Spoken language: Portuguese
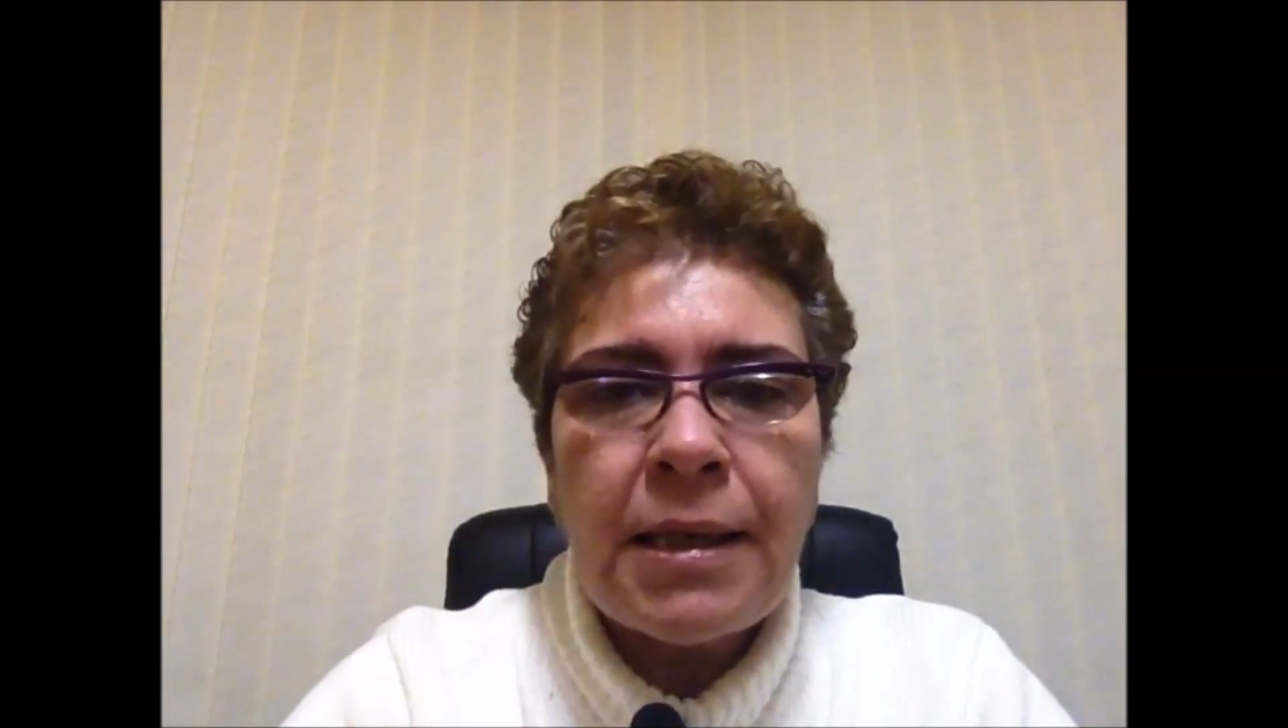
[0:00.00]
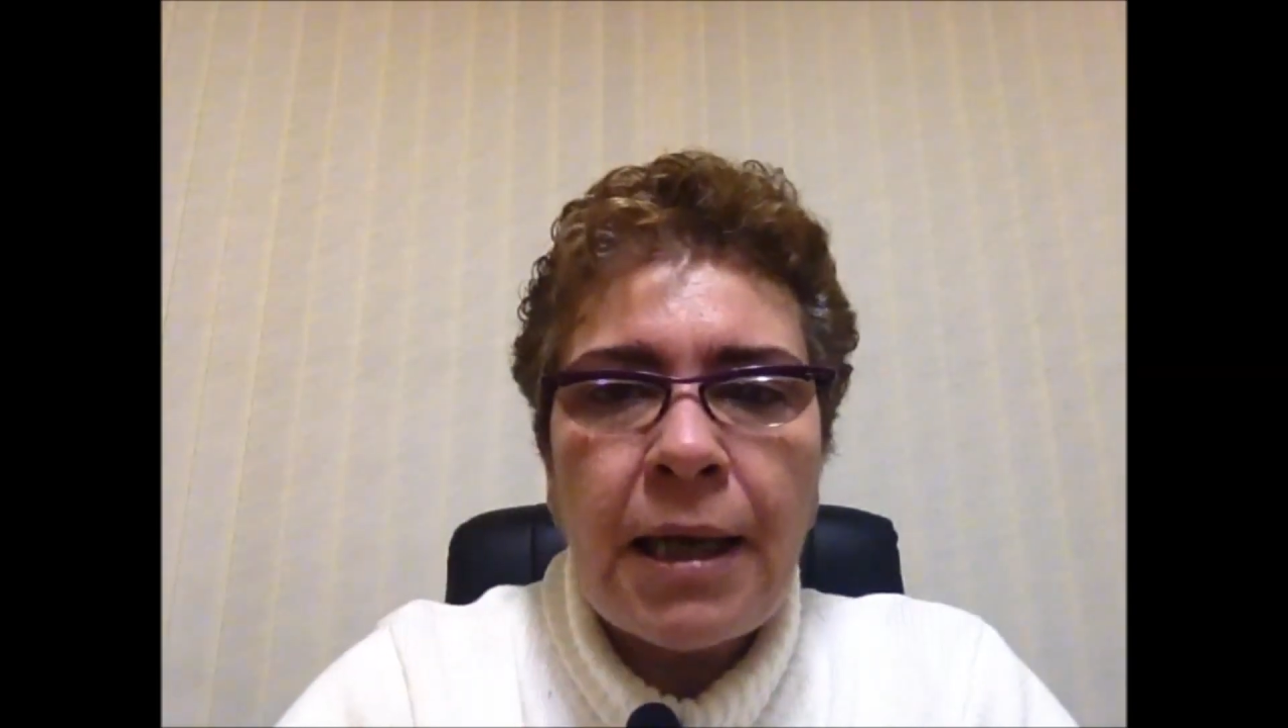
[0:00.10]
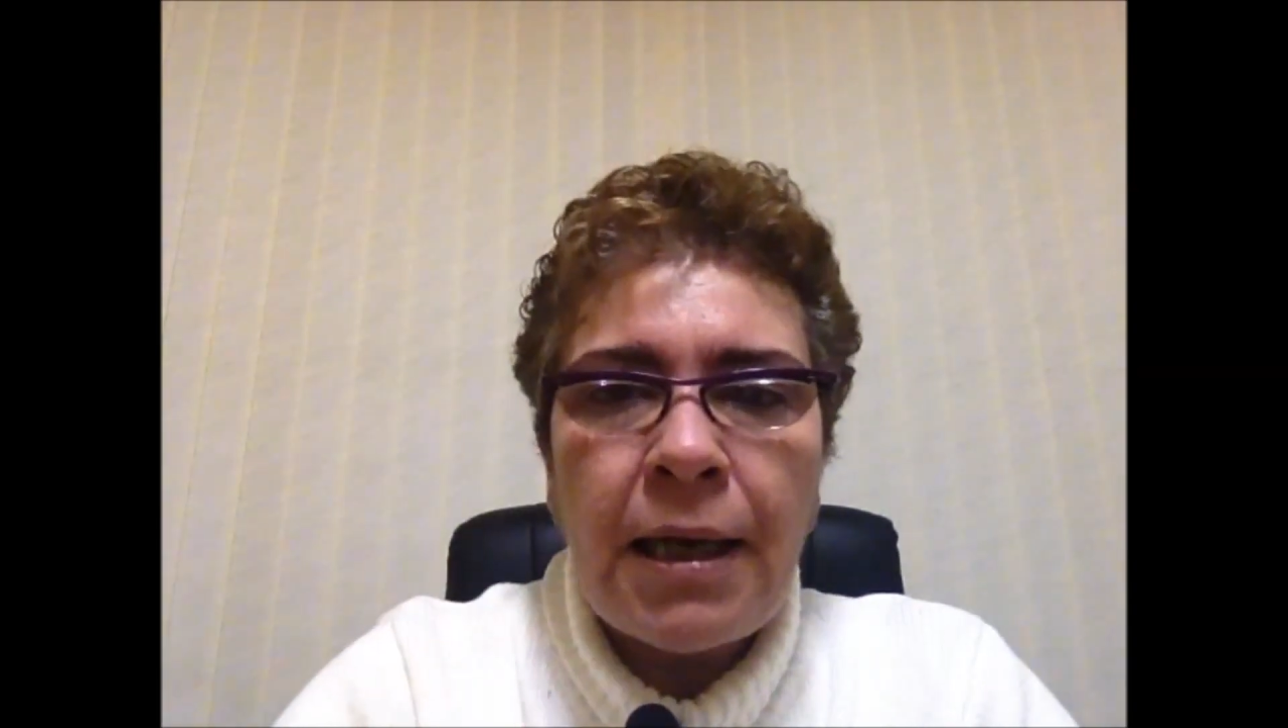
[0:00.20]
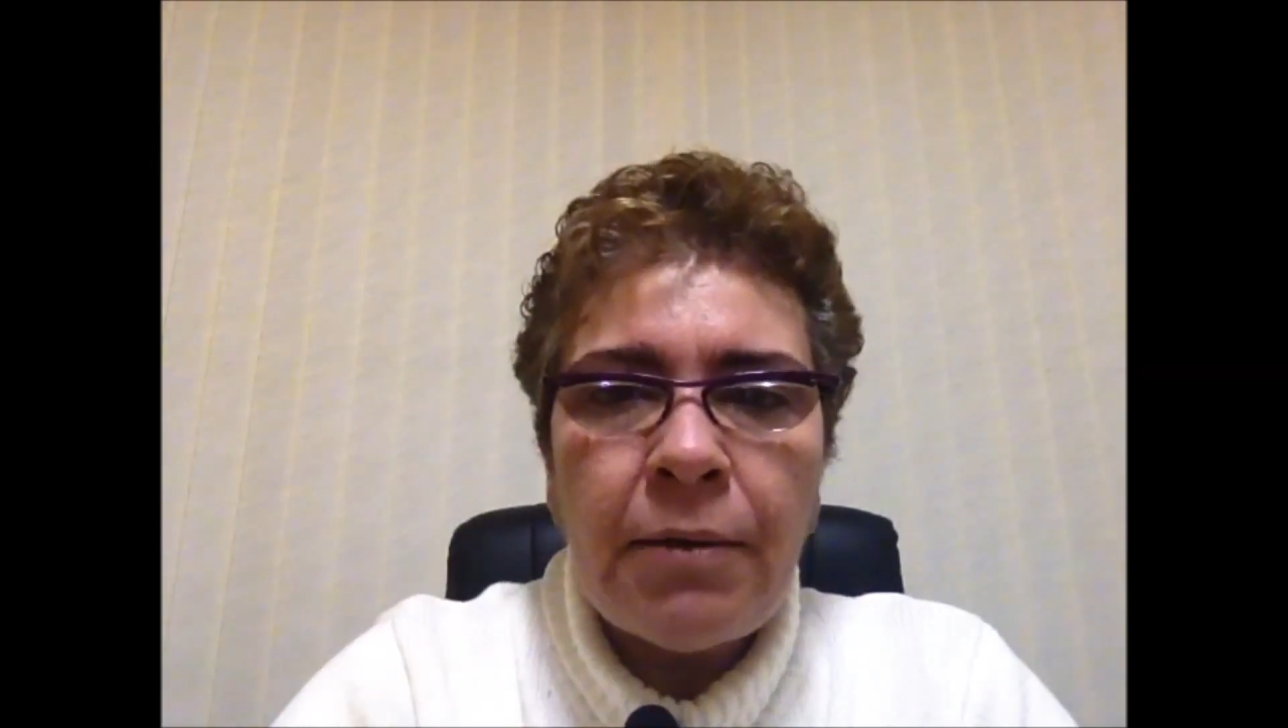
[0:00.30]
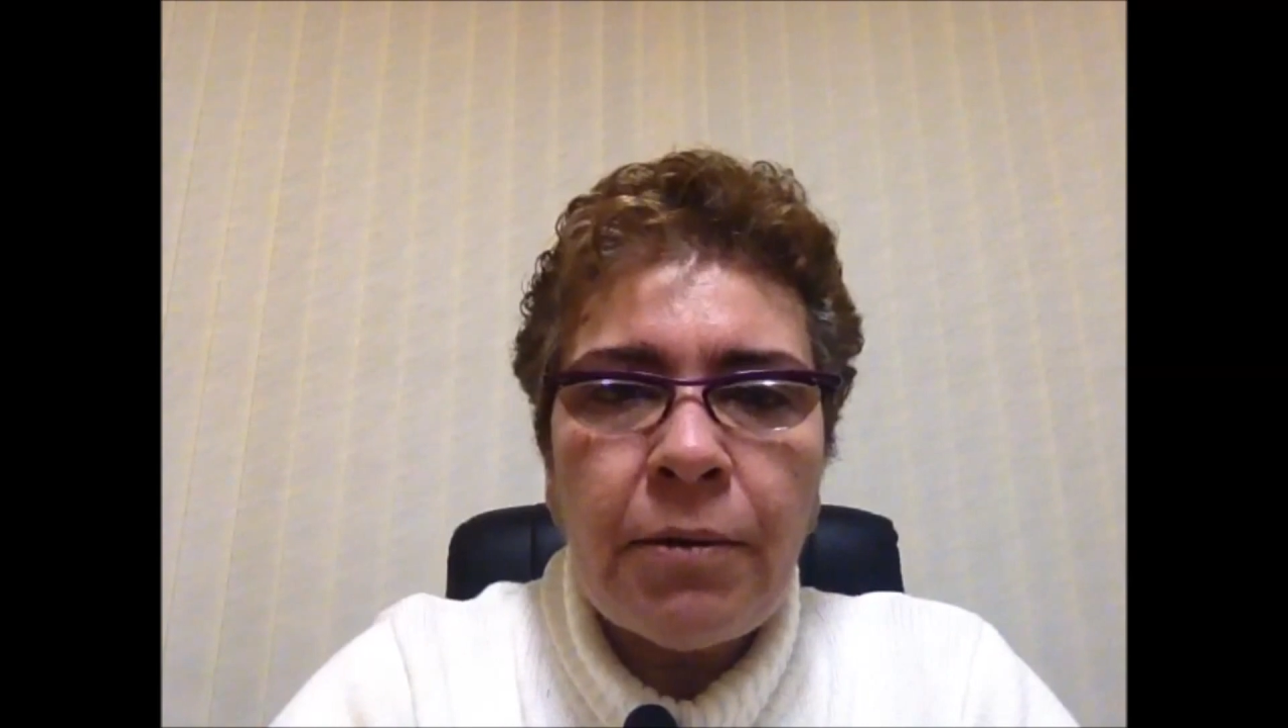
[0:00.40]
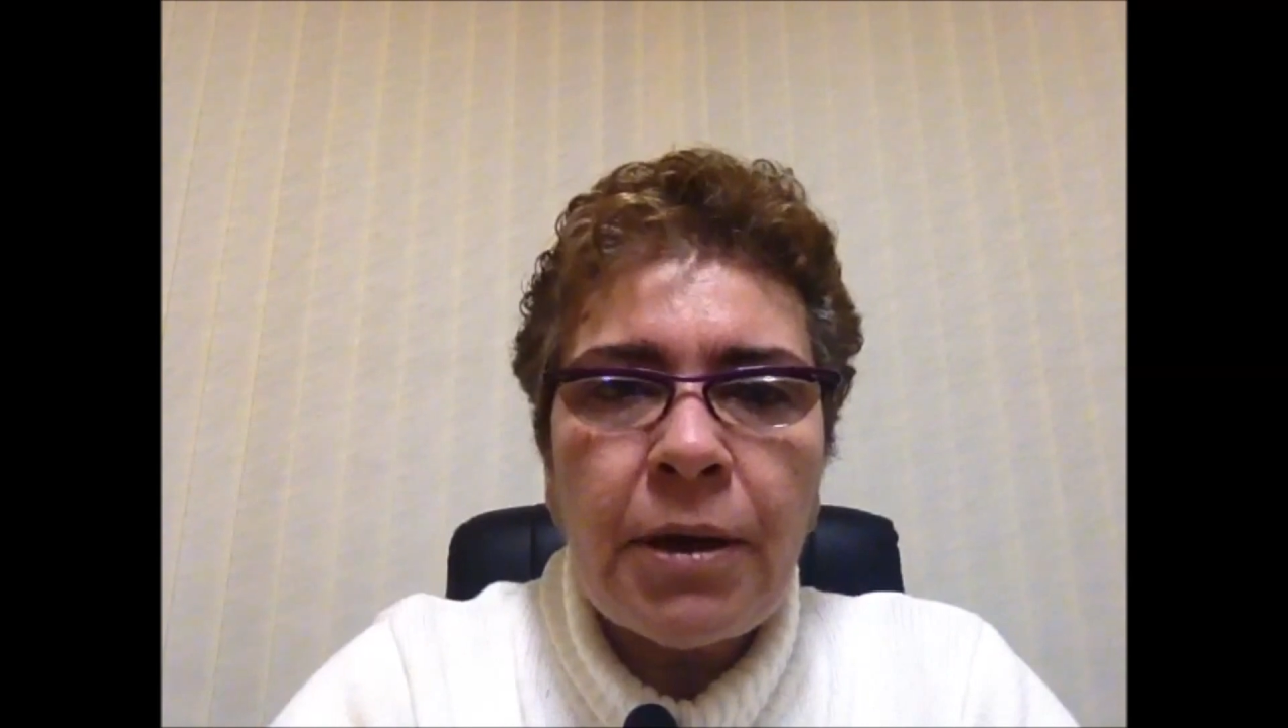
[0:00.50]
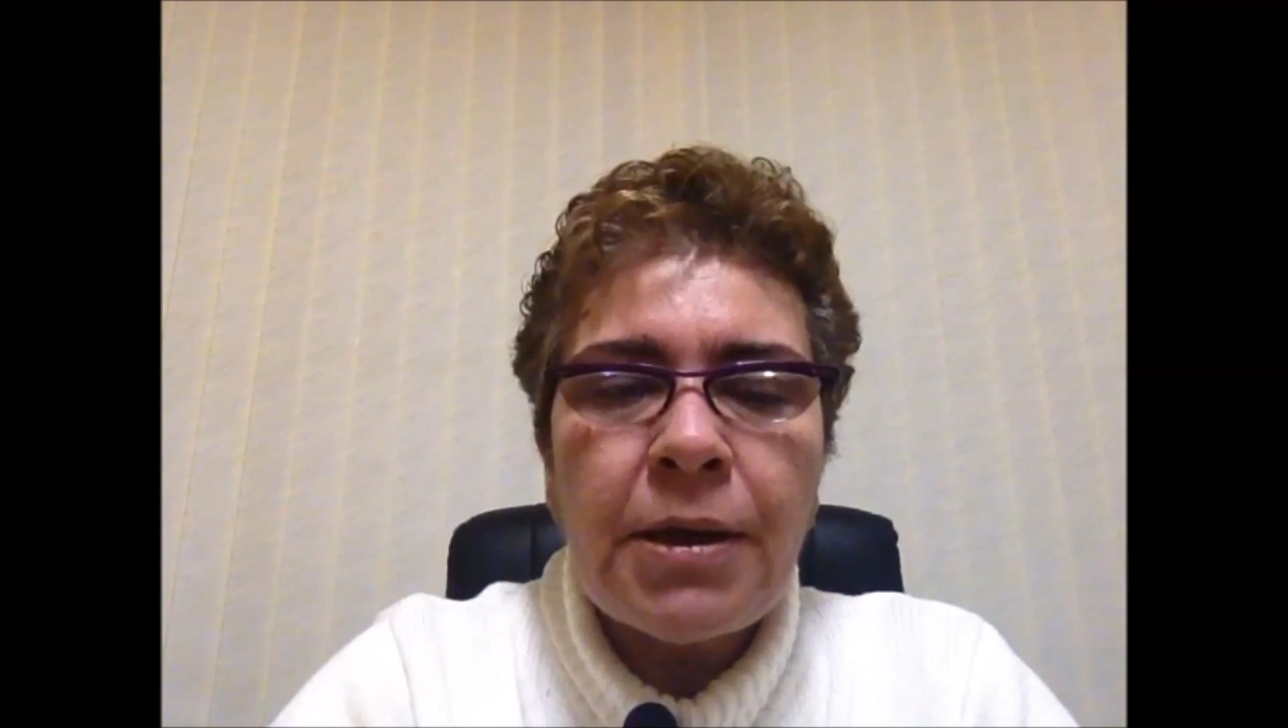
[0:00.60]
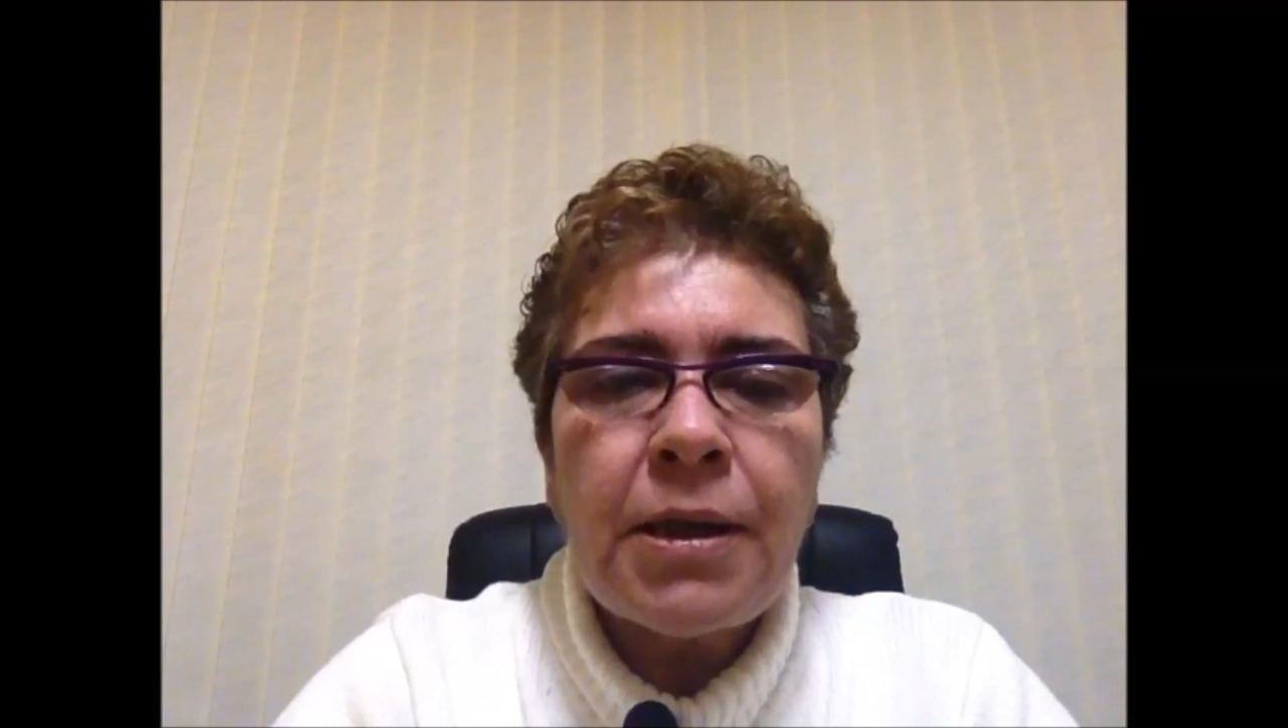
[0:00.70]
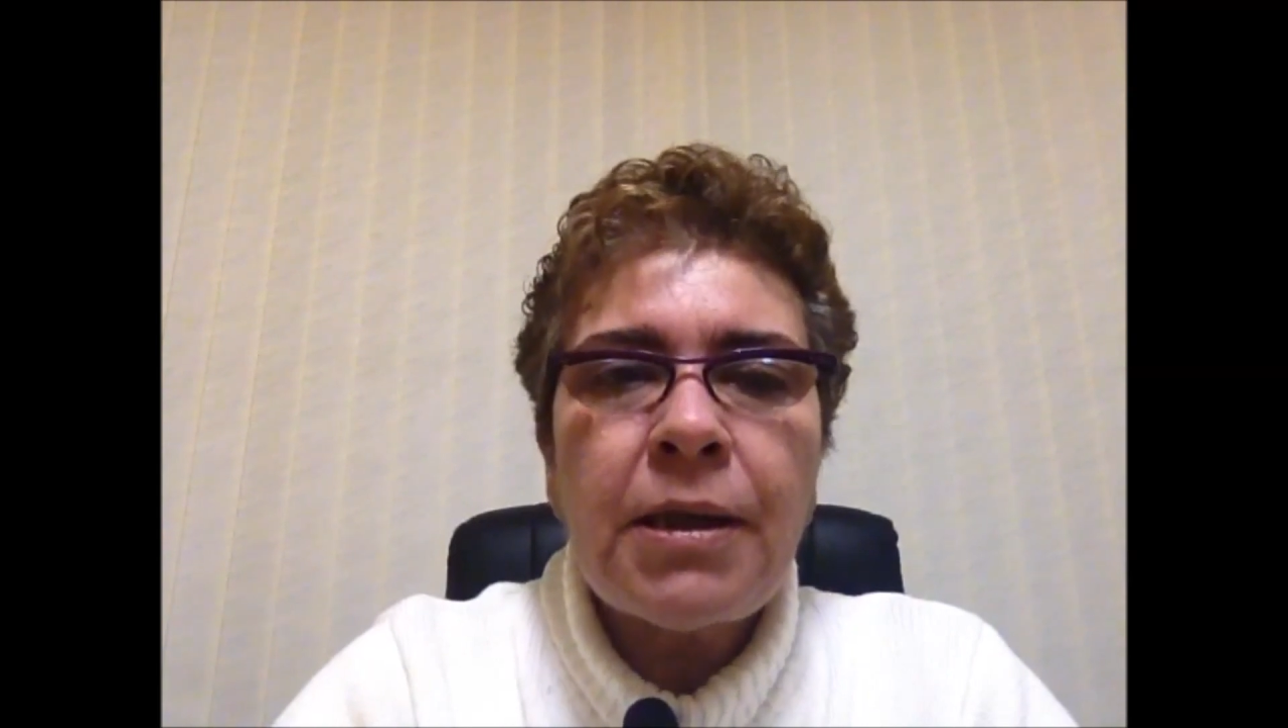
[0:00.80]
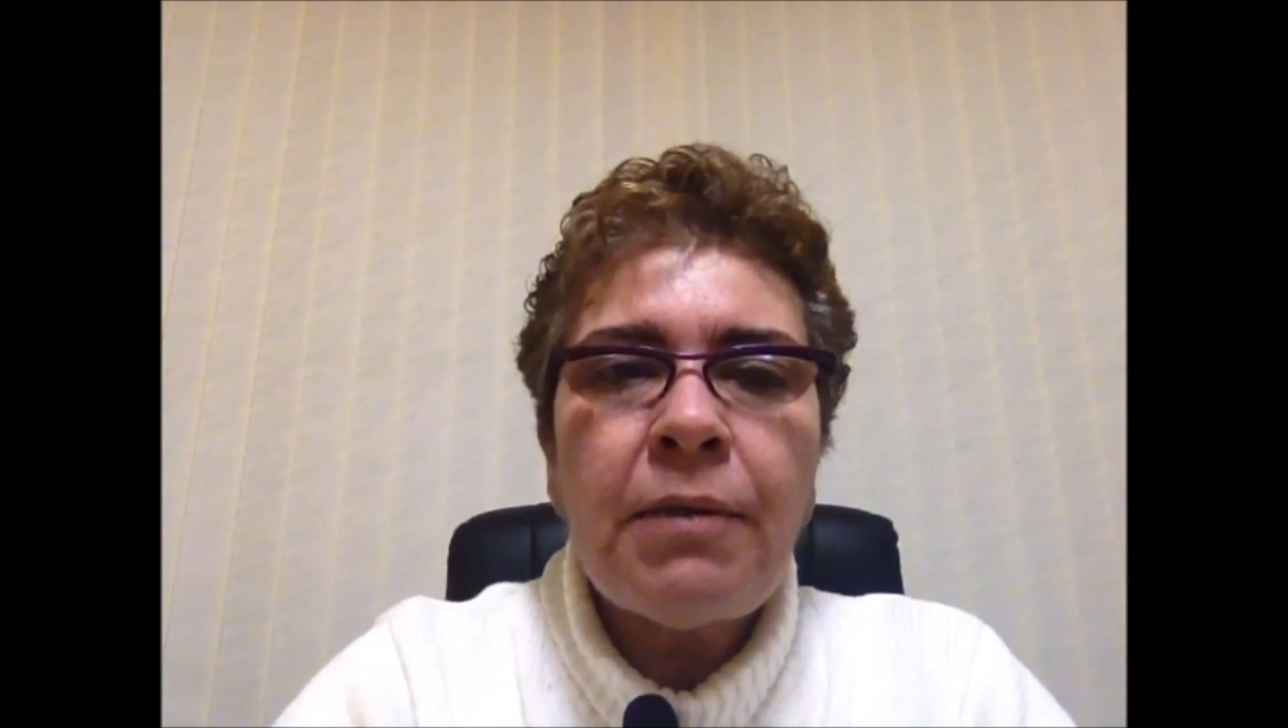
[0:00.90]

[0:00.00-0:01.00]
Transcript: células